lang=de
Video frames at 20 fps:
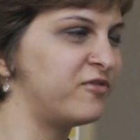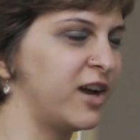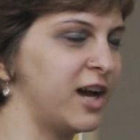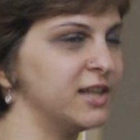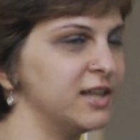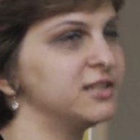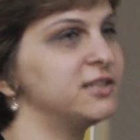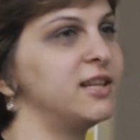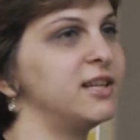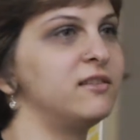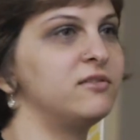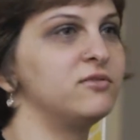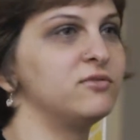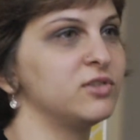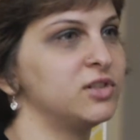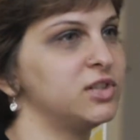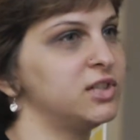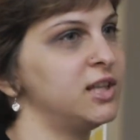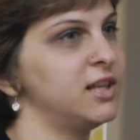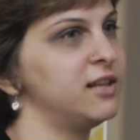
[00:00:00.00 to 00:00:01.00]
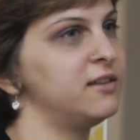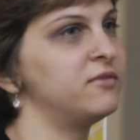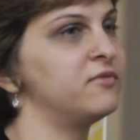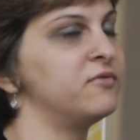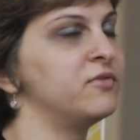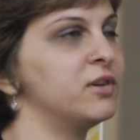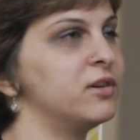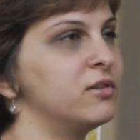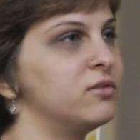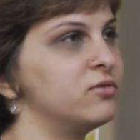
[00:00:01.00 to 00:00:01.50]
Veranstaltung
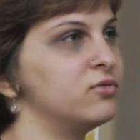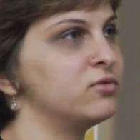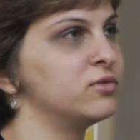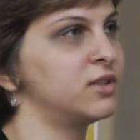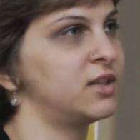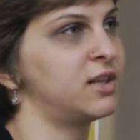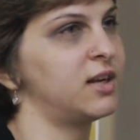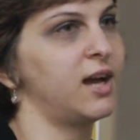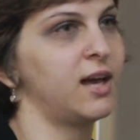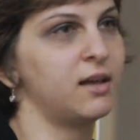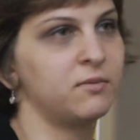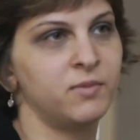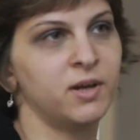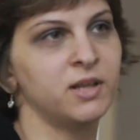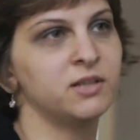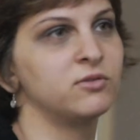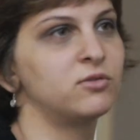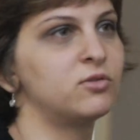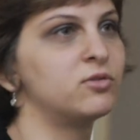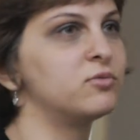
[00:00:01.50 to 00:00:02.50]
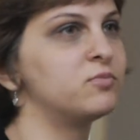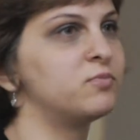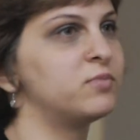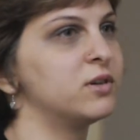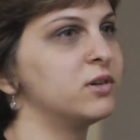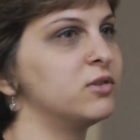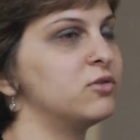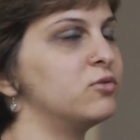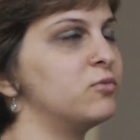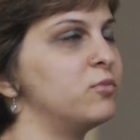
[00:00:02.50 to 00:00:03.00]
stellten wir unsere
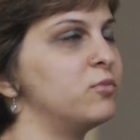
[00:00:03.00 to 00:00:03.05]
Arbeitsgruppe